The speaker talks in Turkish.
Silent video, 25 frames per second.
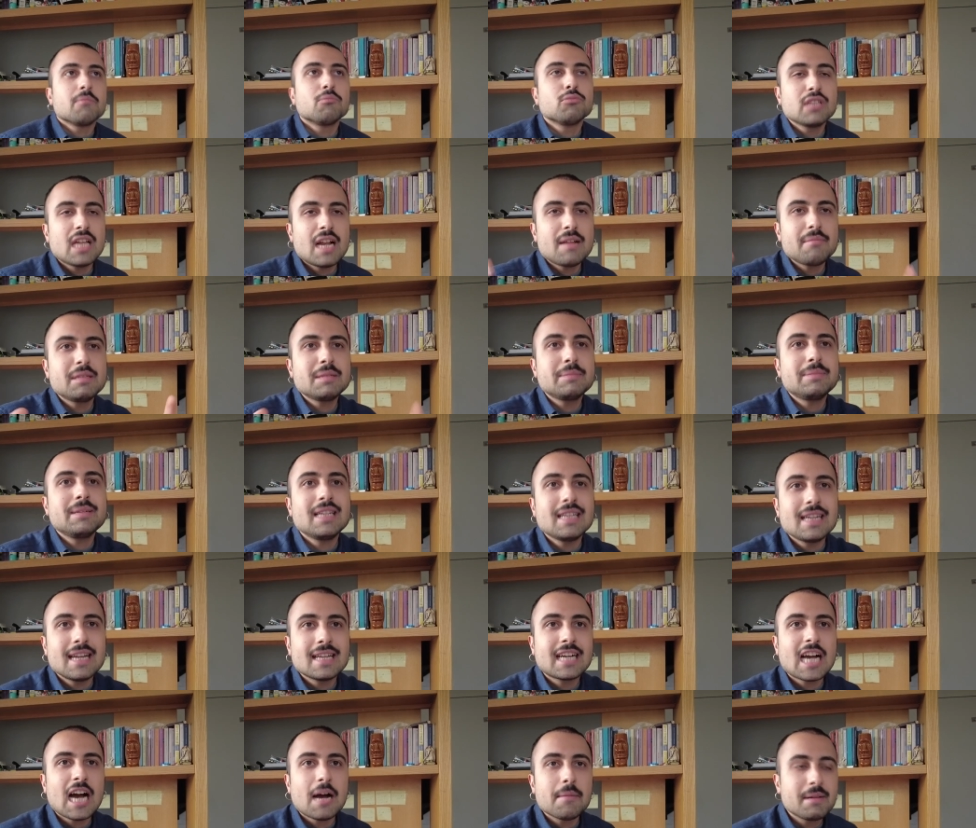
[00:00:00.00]
Bunlar
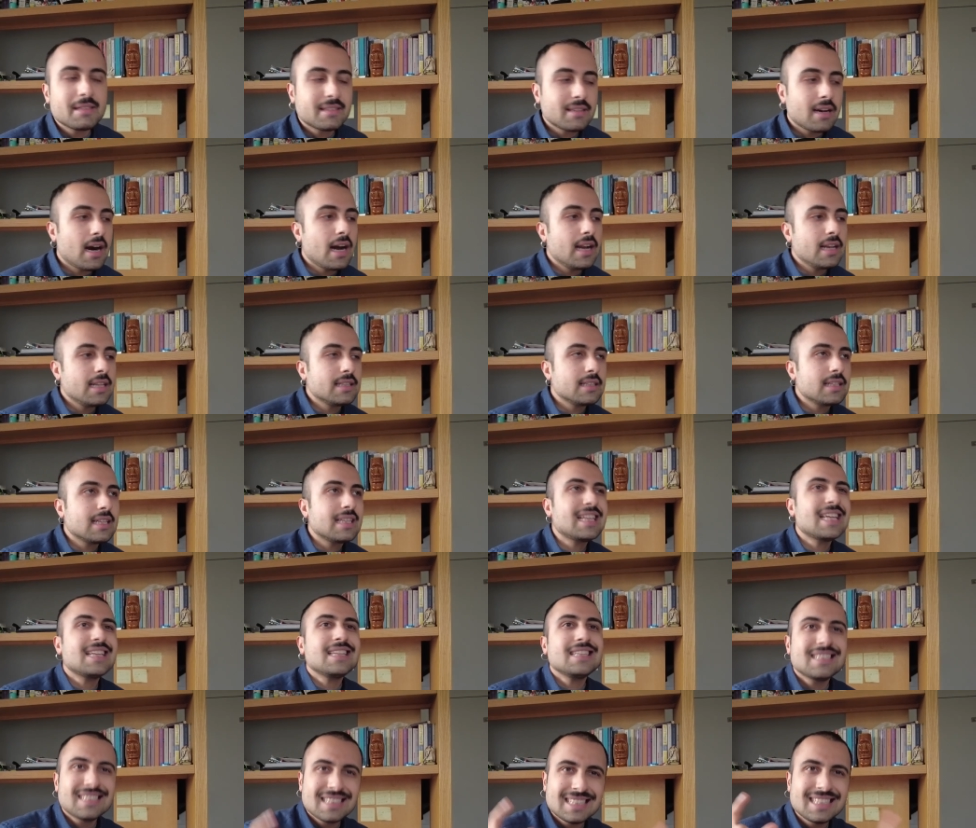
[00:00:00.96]
birbiriyle rekabet
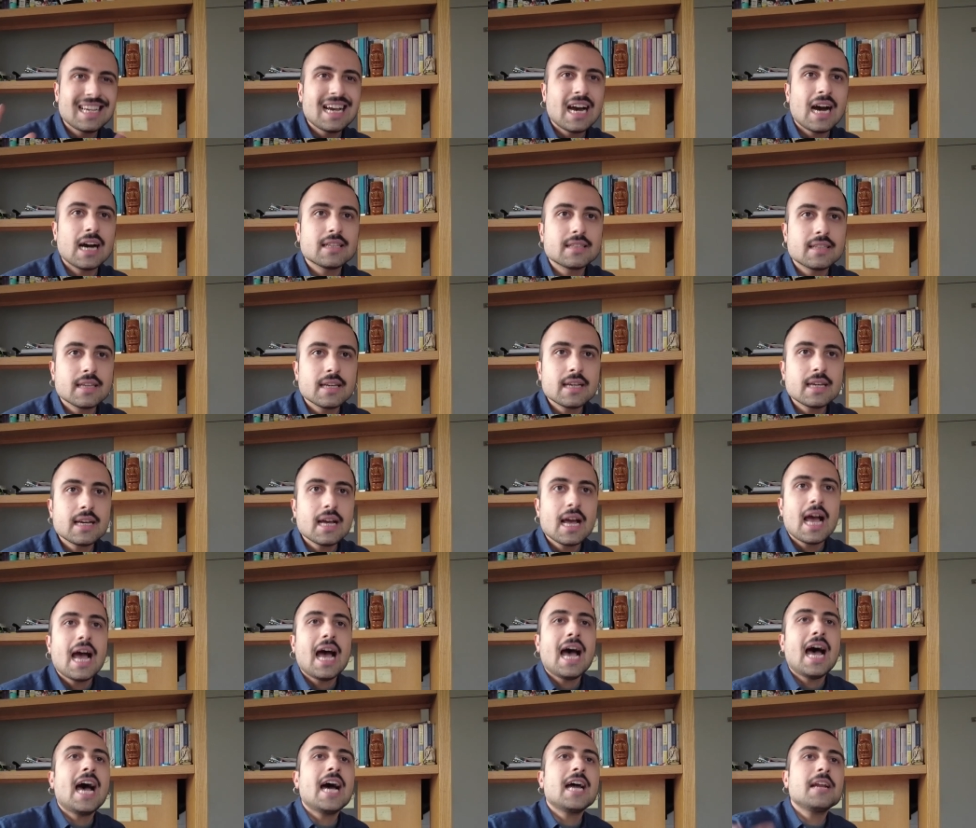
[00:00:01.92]
halindeden ziyade
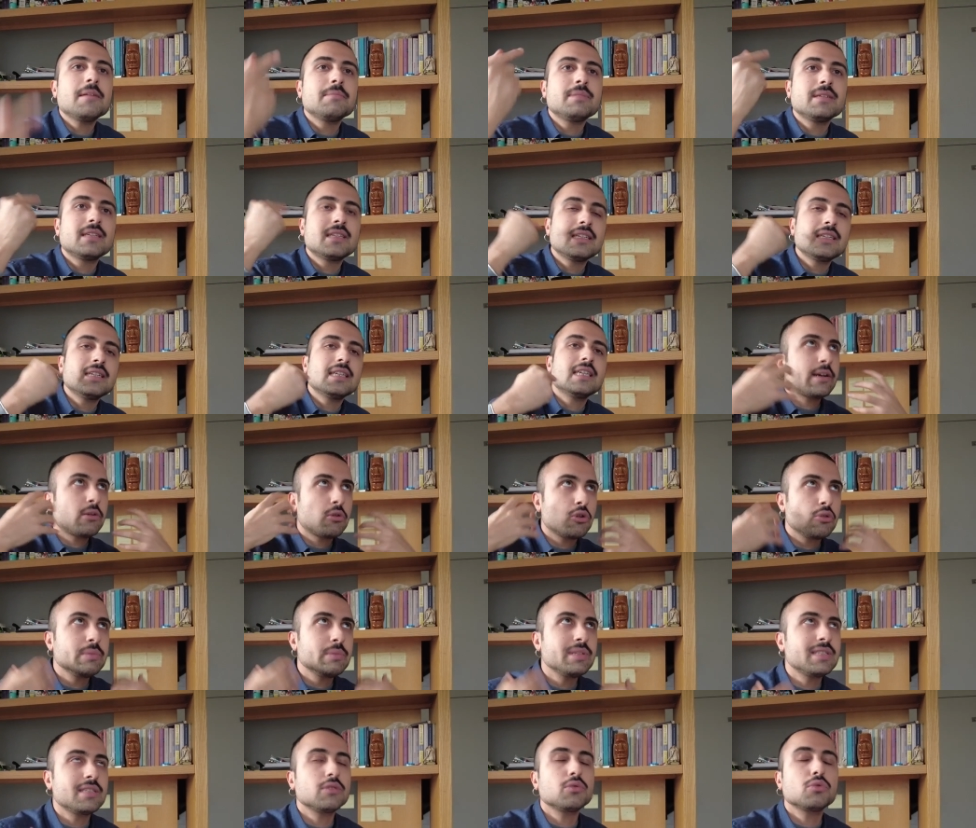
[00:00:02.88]
her biri
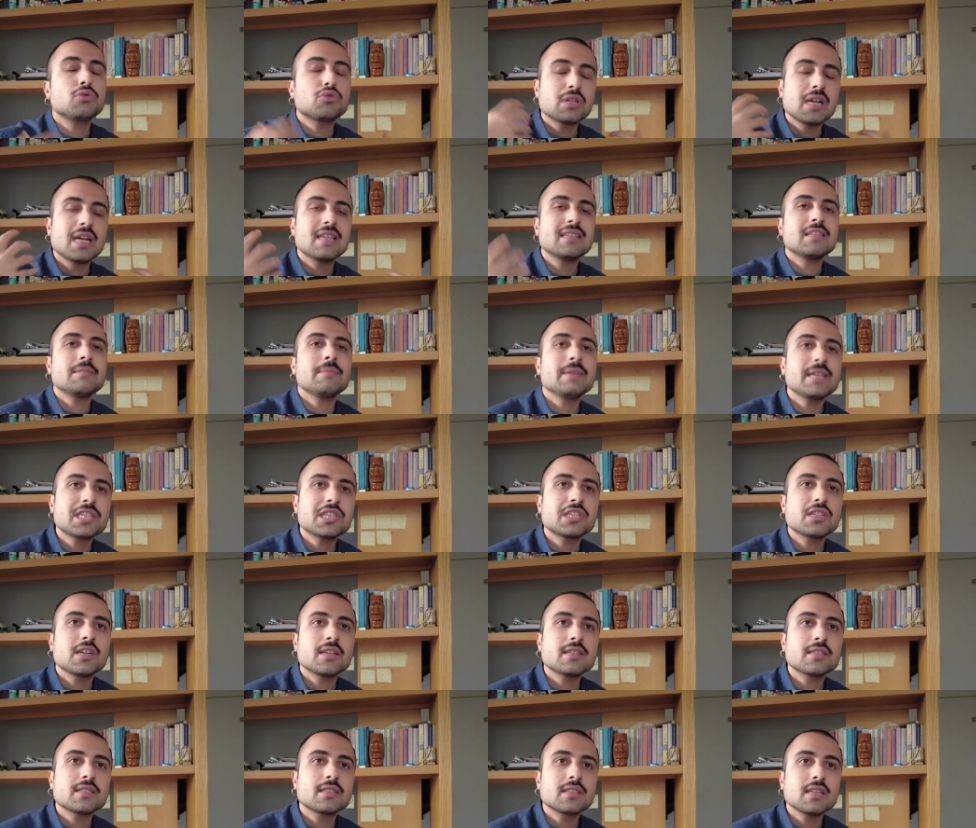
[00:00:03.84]
ekonomisini güçlendirmek için
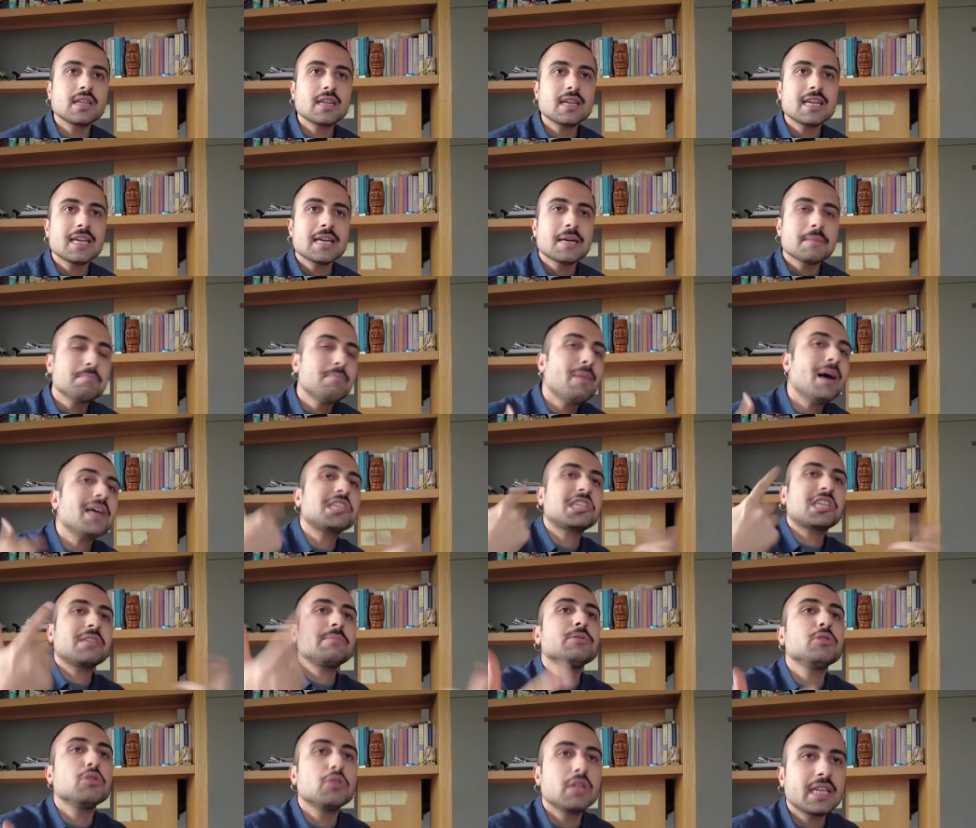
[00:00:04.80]
aslında
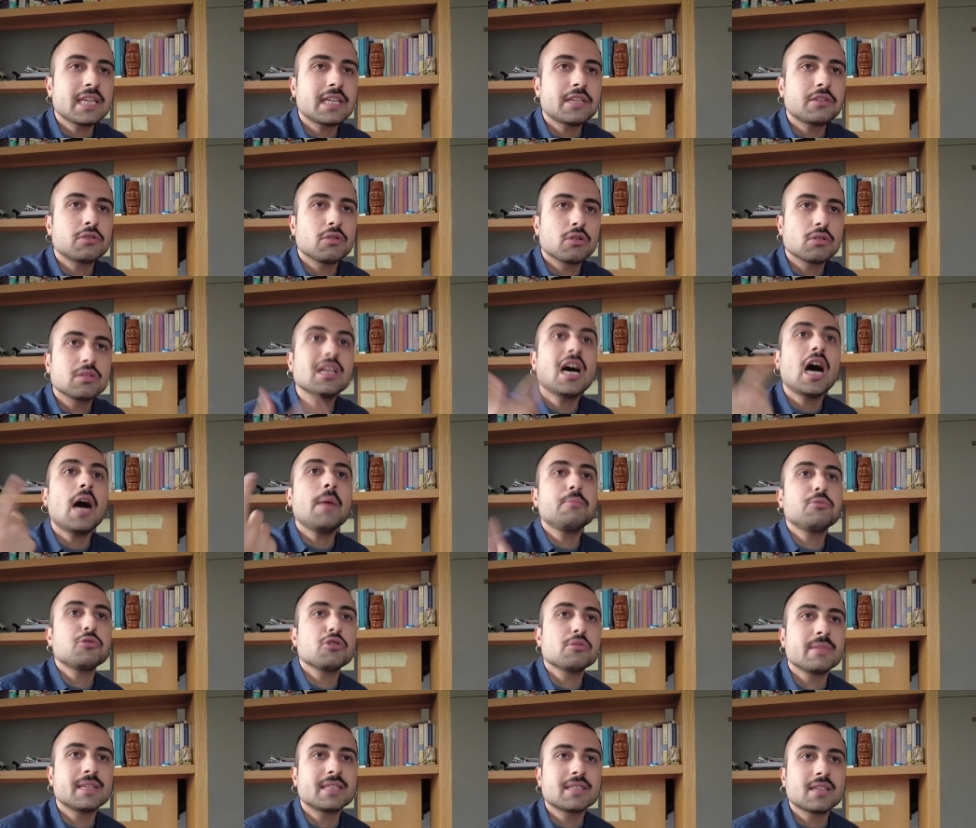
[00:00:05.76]
başka bir yöne gidiyor. Ne
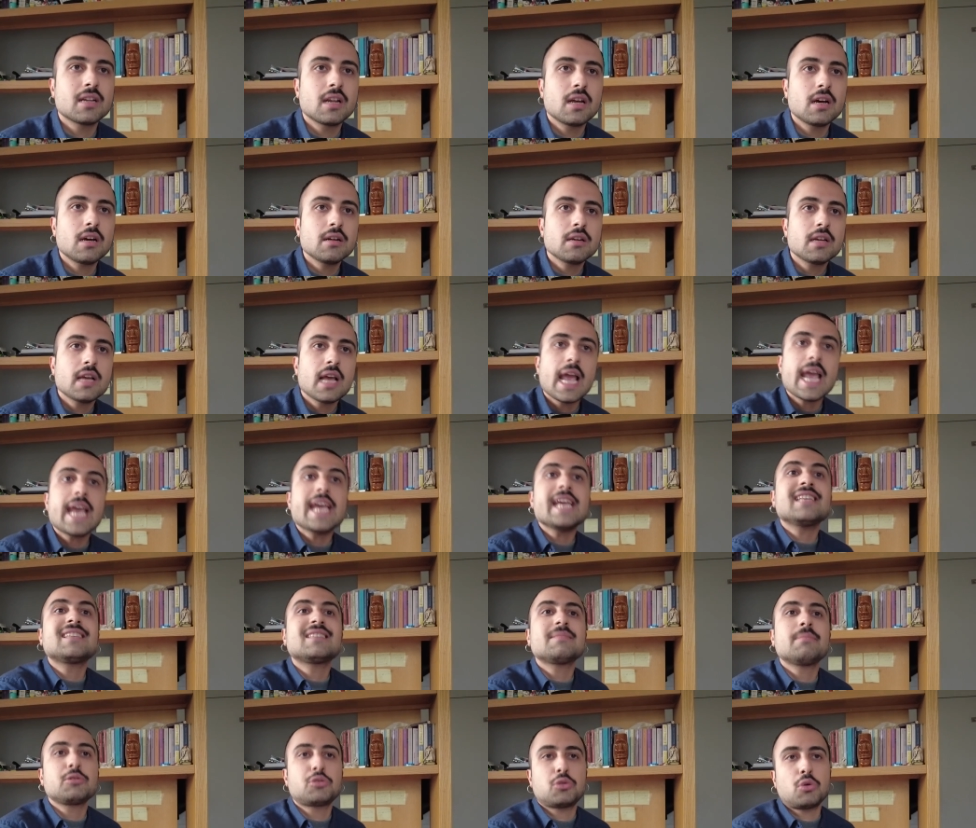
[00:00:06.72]
yapıyor mesela?
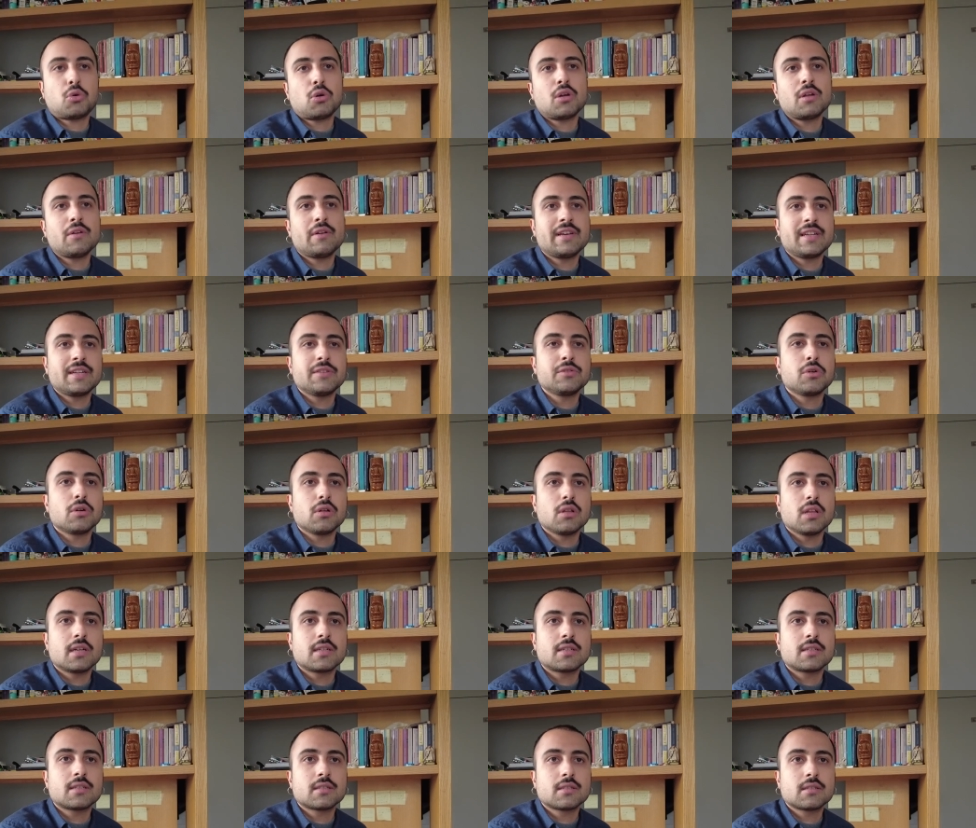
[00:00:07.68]
Eğitime çok önem veriyorlar.